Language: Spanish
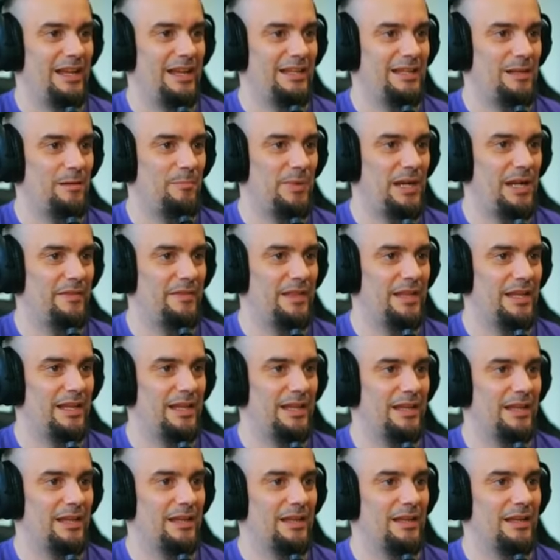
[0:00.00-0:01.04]
es en plan
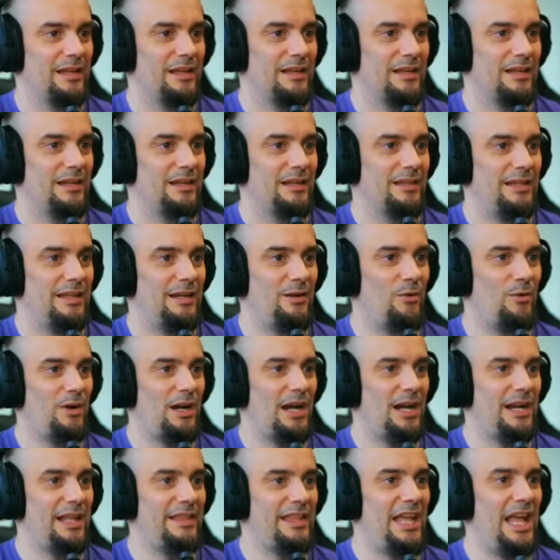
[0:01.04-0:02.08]
de... Tengo
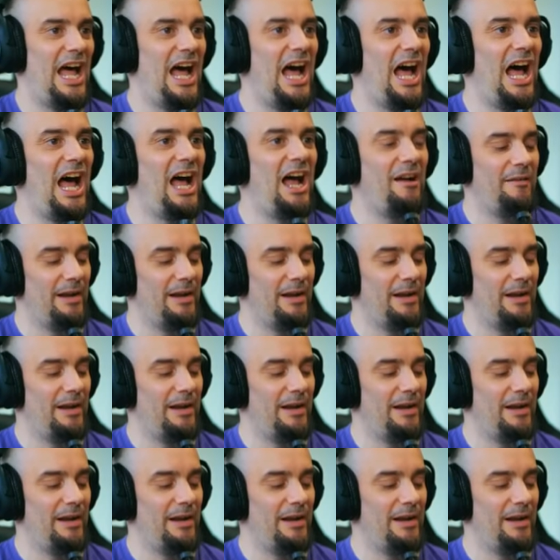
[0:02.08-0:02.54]
cara de... ¡Ah!